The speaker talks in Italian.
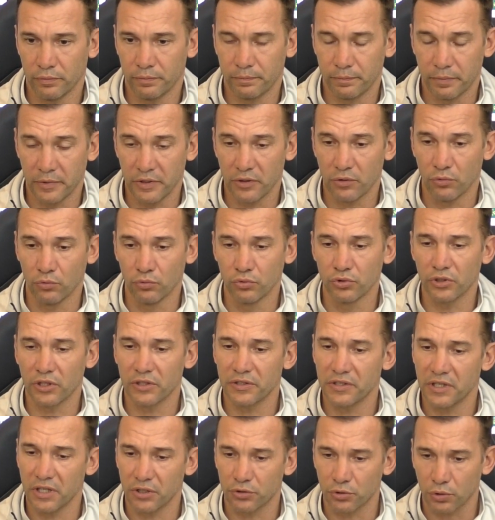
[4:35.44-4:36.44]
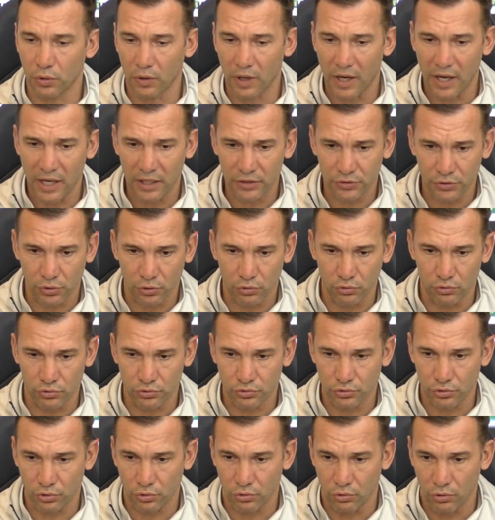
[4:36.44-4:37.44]
eh, una dietro l'altra
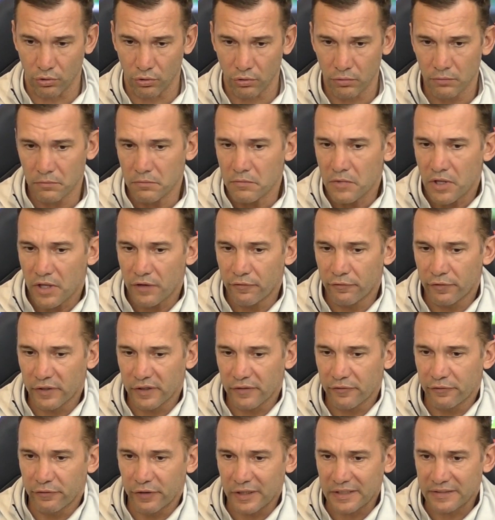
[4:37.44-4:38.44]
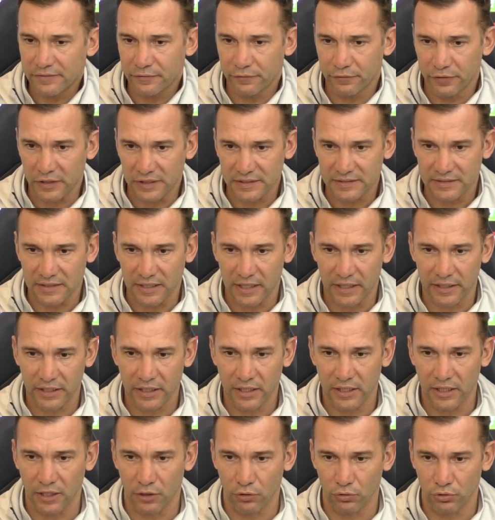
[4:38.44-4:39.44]
contro
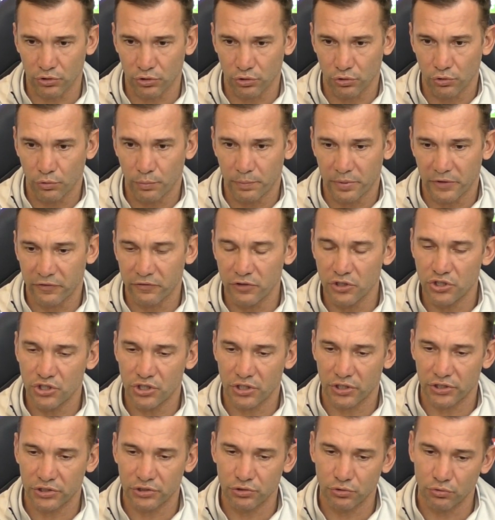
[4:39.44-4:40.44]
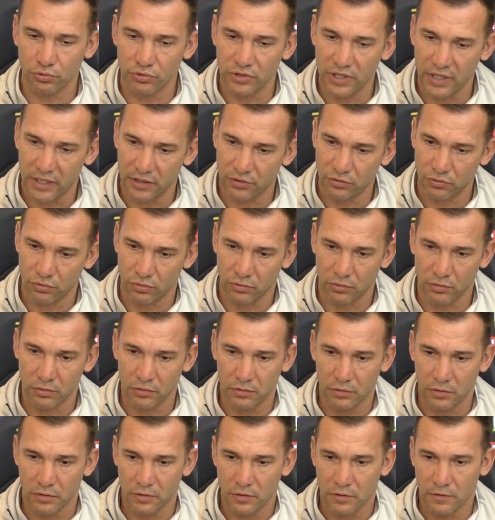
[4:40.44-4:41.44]
avversari che lottano per vincere scudetto.
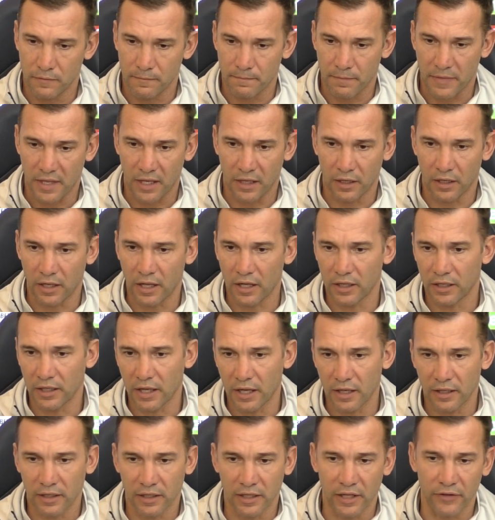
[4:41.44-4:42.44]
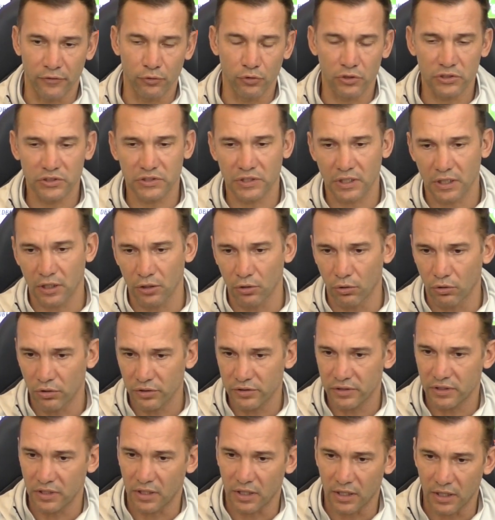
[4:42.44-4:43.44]
Eh, la, la, la nostra
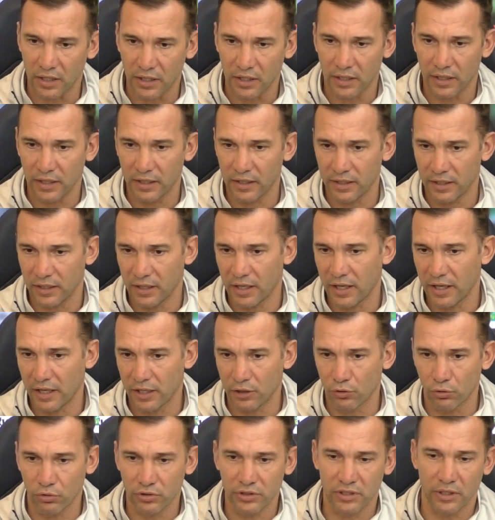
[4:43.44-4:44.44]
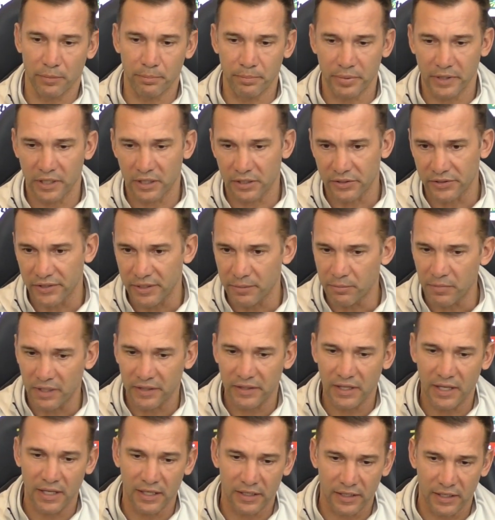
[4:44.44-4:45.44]
lotta è, è, lotta per
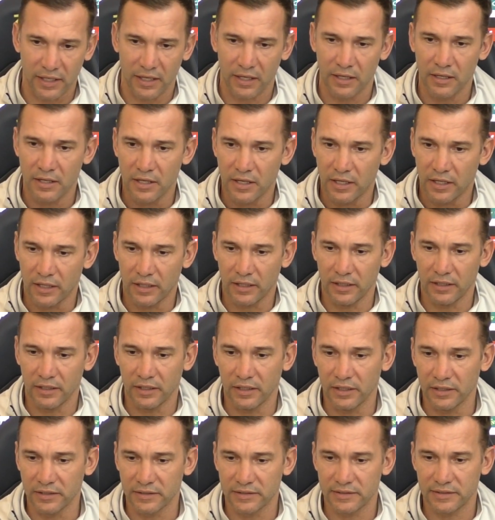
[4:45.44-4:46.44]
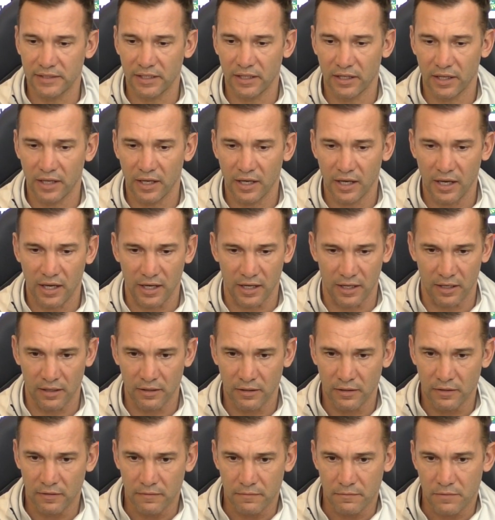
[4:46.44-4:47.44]
rimanere in Serie
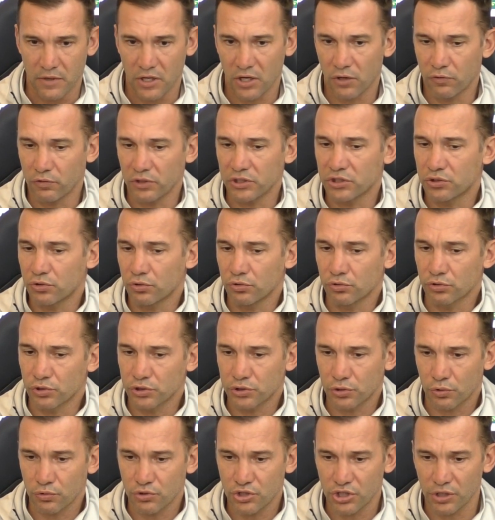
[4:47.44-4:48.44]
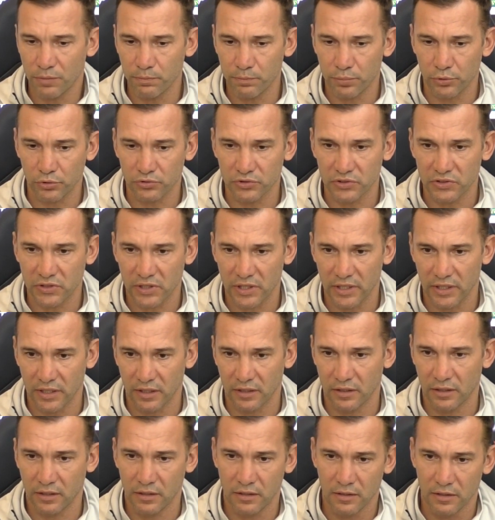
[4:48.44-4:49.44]
A e questo è il nostro Champions
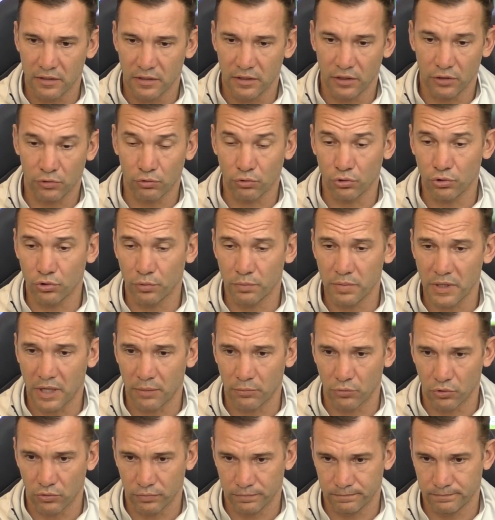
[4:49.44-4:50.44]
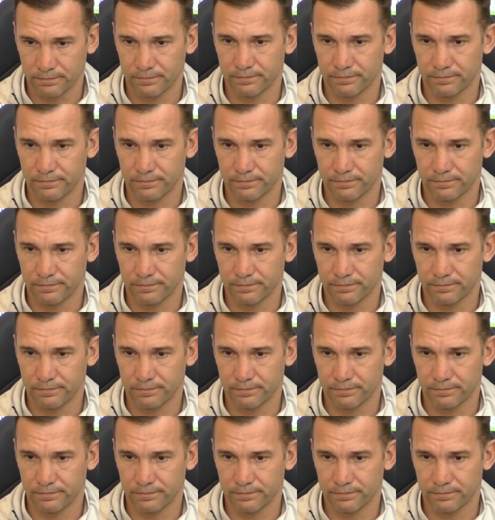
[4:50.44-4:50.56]
League e noi dobbiamo